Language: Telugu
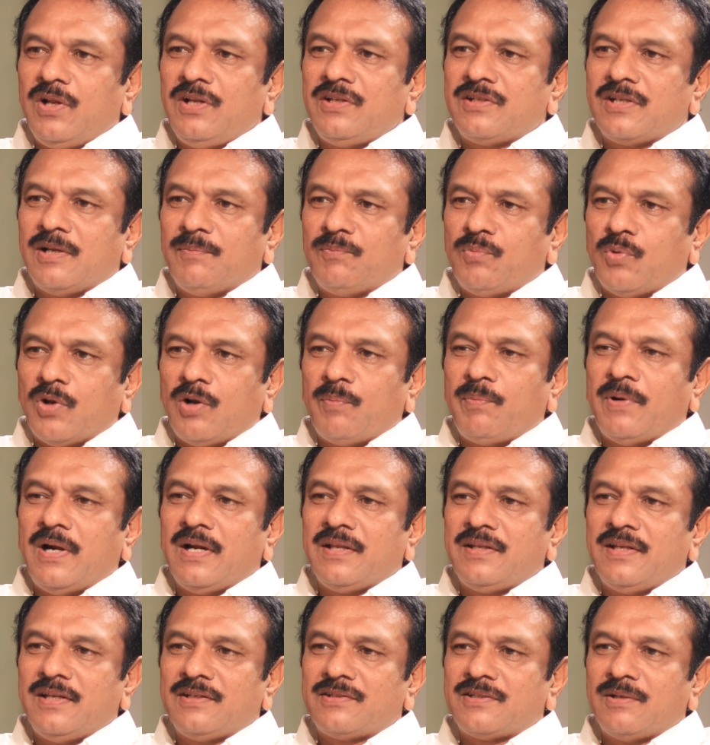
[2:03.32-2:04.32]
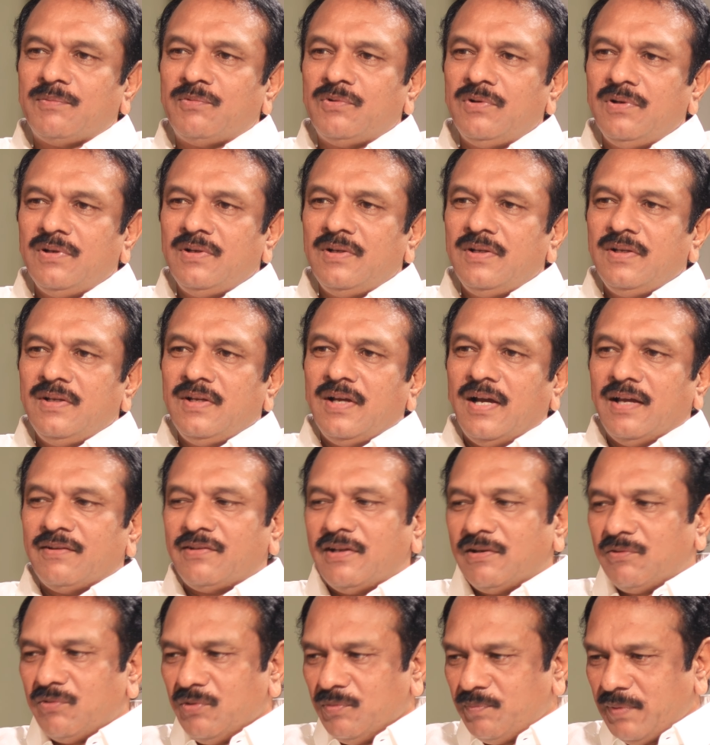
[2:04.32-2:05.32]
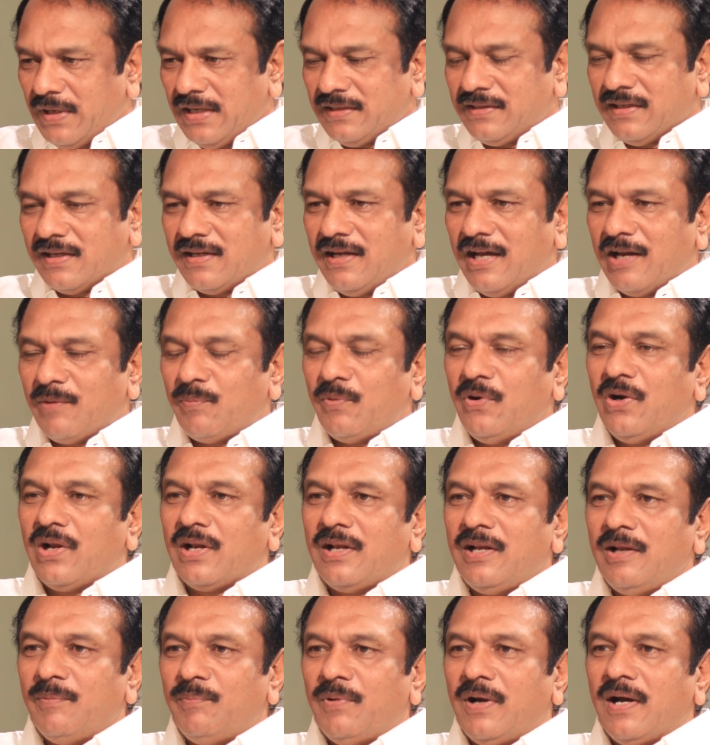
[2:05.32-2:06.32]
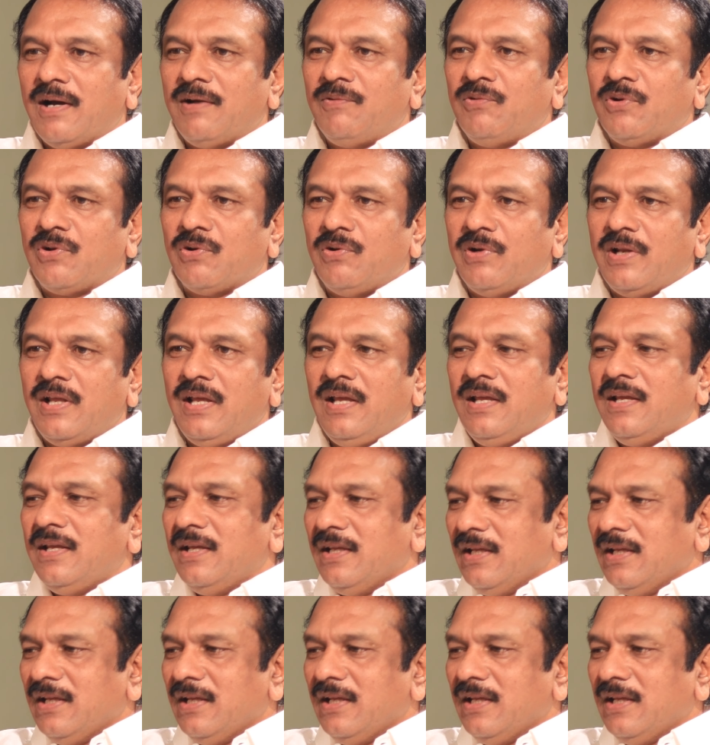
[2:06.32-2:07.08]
ఓడించడం పొరపాటు చేసినాము అసలు పాత కార్పొరేటర్లే బాగా ఉంటుండే